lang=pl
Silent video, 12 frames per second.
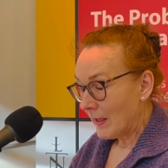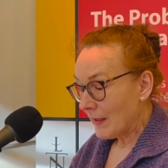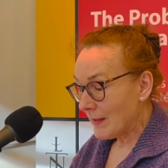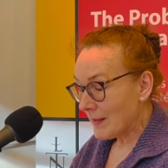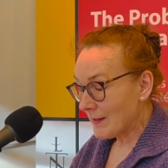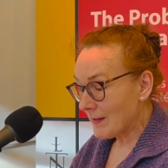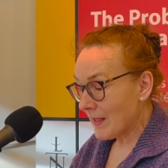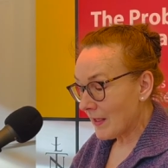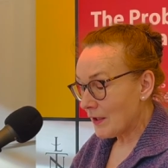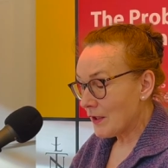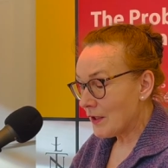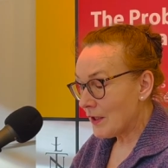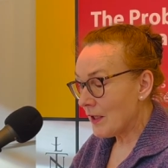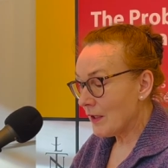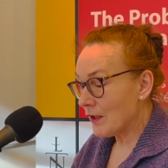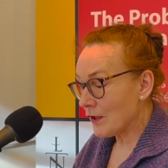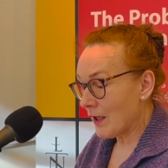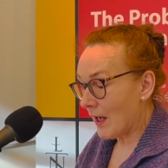i jest tak
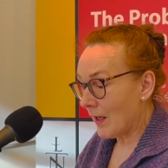silny, że